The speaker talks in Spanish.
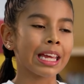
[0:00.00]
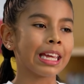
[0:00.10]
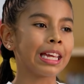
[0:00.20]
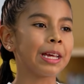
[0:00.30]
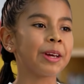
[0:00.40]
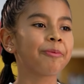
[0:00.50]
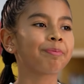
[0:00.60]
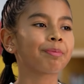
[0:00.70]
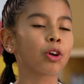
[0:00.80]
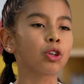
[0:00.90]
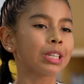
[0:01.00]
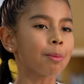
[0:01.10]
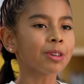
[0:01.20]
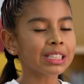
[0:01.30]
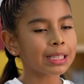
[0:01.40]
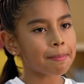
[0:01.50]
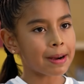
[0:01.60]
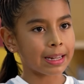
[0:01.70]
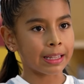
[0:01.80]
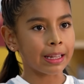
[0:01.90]
Y Gocemos esta
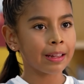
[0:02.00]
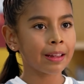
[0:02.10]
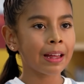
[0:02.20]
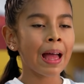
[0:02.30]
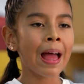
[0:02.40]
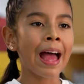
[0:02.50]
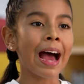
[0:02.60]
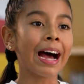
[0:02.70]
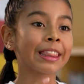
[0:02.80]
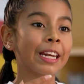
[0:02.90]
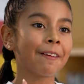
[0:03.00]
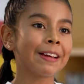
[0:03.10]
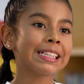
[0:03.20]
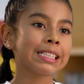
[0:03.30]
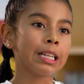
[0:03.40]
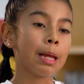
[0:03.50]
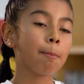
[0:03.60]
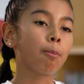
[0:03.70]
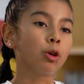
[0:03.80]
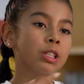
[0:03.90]
parte a través de
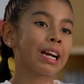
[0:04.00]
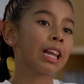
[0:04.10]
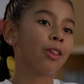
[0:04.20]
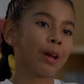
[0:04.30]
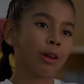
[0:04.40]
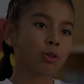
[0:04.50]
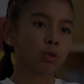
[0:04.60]
impulsar lo que nos